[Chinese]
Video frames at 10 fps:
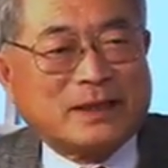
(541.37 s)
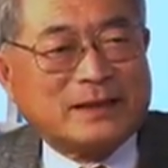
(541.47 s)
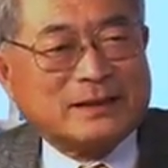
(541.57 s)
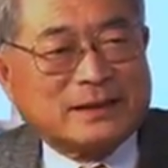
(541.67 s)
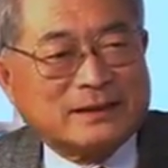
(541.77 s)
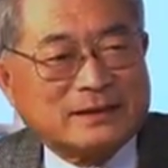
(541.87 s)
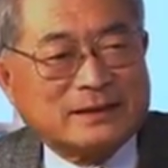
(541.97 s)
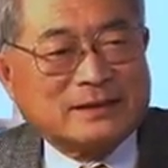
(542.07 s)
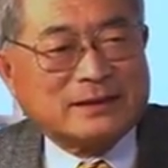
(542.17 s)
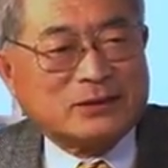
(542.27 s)
那
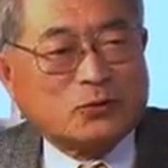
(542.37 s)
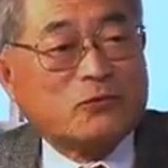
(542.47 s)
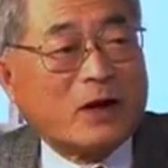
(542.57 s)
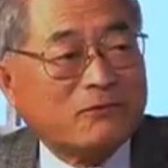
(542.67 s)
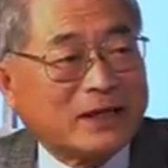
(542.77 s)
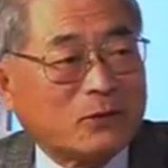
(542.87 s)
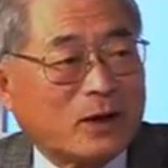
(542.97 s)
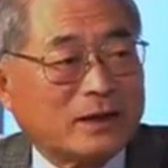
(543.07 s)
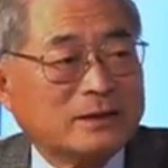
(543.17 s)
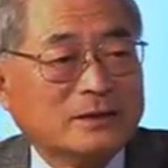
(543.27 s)
个做防范的
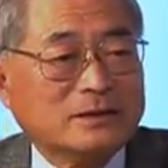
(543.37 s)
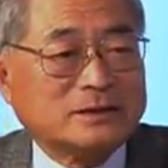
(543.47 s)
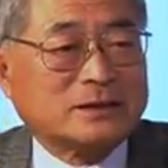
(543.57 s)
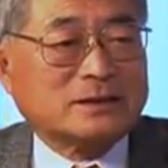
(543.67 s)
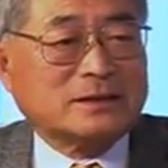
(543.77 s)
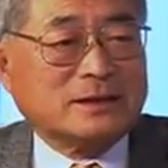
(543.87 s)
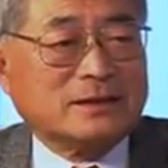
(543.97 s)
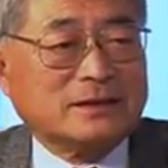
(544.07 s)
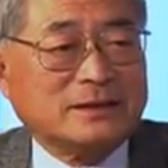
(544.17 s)
话，是一